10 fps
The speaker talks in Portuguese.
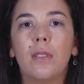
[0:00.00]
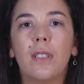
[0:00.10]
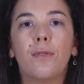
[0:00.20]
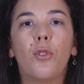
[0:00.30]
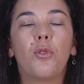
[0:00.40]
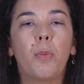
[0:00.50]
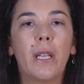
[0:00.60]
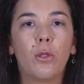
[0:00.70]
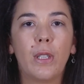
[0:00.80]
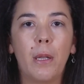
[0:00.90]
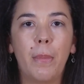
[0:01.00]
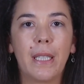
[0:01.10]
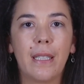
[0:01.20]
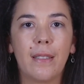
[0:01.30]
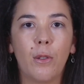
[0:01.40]
desenvolvimento da
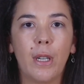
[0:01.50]
hipertensão